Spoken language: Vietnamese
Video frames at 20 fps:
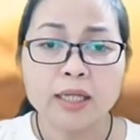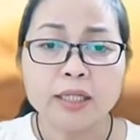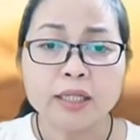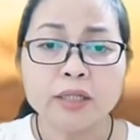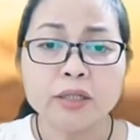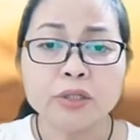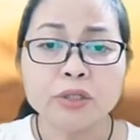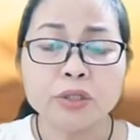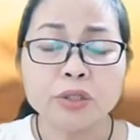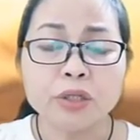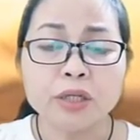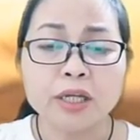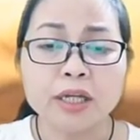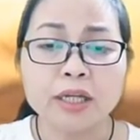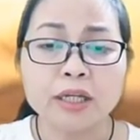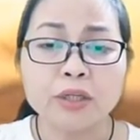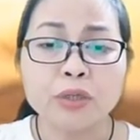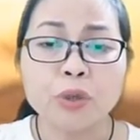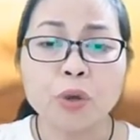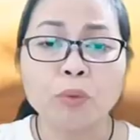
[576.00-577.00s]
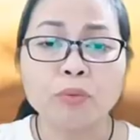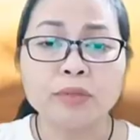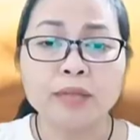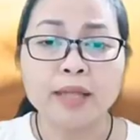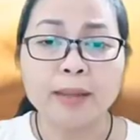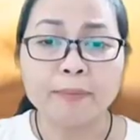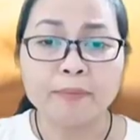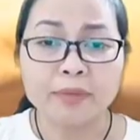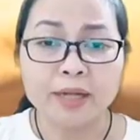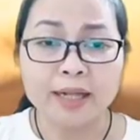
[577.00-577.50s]
Những sự kiện dồn
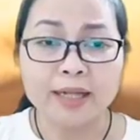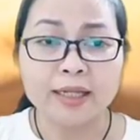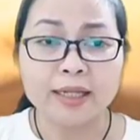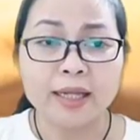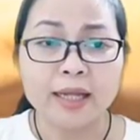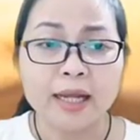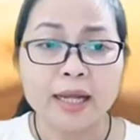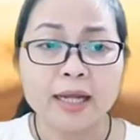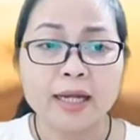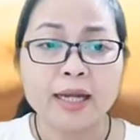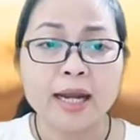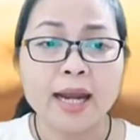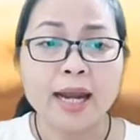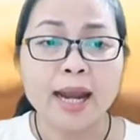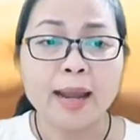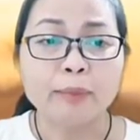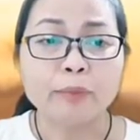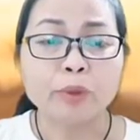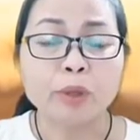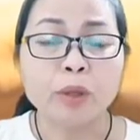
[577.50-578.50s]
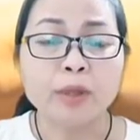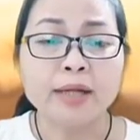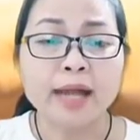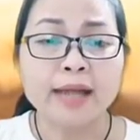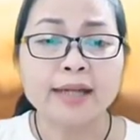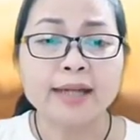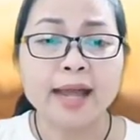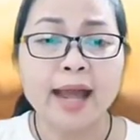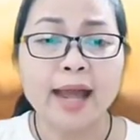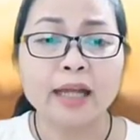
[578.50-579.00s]
dập này đã làm cho
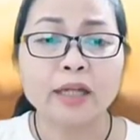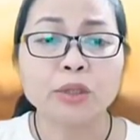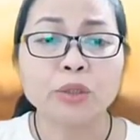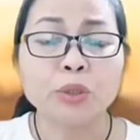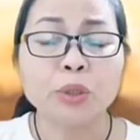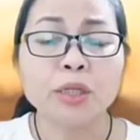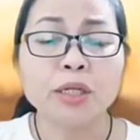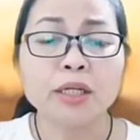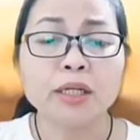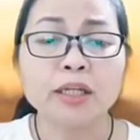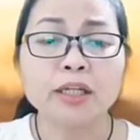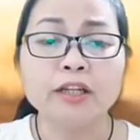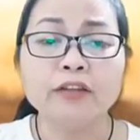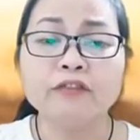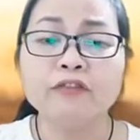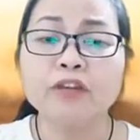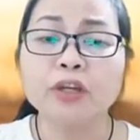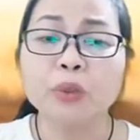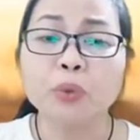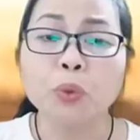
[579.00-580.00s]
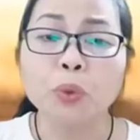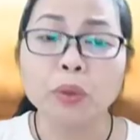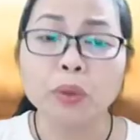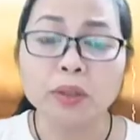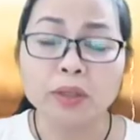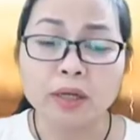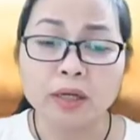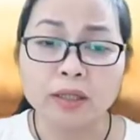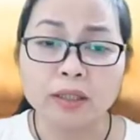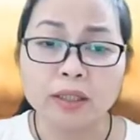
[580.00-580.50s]
Nan Đà suy nghĩ về cuộc
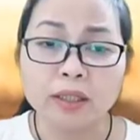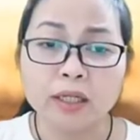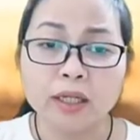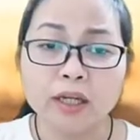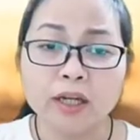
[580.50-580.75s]
đời,